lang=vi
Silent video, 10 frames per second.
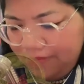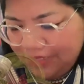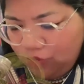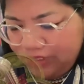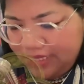
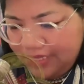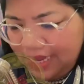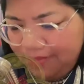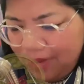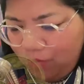bạn truy xe
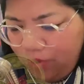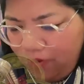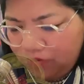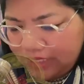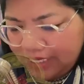tai mà để môi
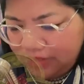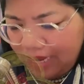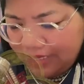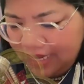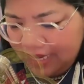phong chạy dùm
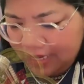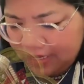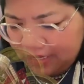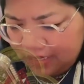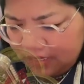lạnh ta
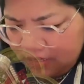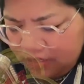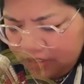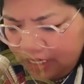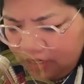
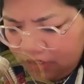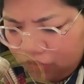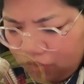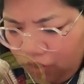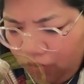chạy ở
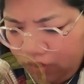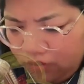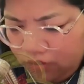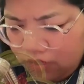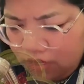xuống
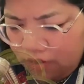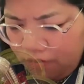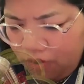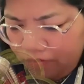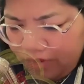luôn
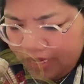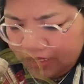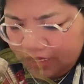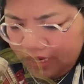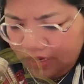một bây ở
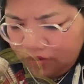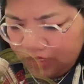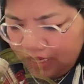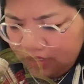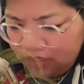tận hai lột
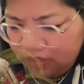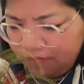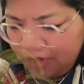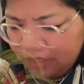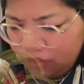tai từ
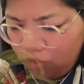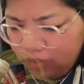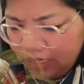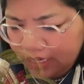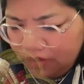ban thu
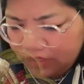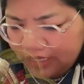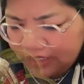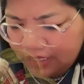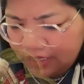ngày ni lột
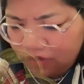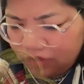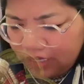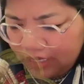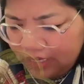tai chạy nợ
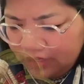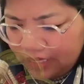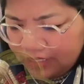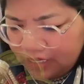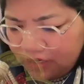lột tai na
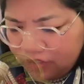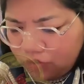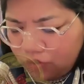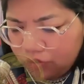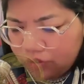tai chạy ở
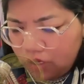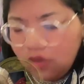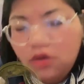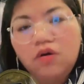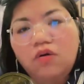xuống luôn
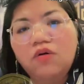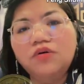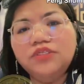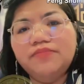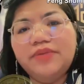sao
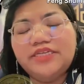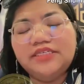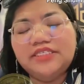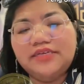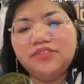ô cho mấy
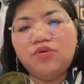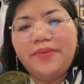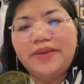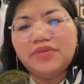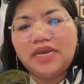trứng chạy sọ
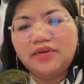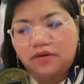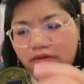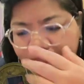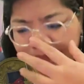hiệp chạy
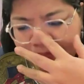rồi